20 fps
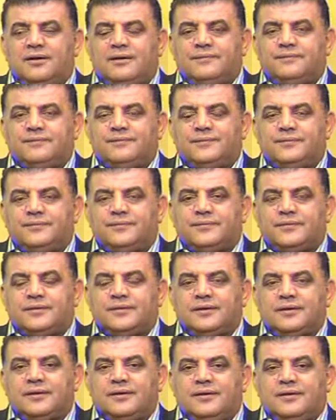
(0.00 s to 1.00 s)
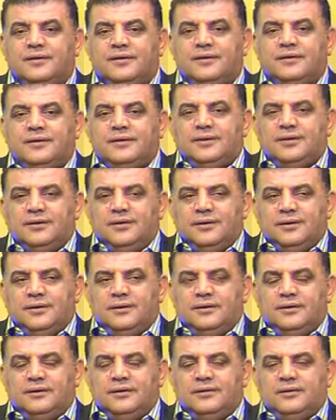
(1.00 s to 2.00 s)
قطعت يعني صراحه قطعت لاني
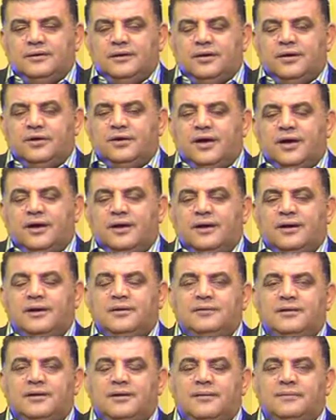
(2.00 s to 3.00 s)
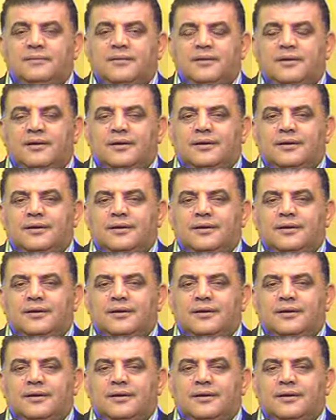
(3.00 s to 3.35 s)
سافرت اوكي انت لم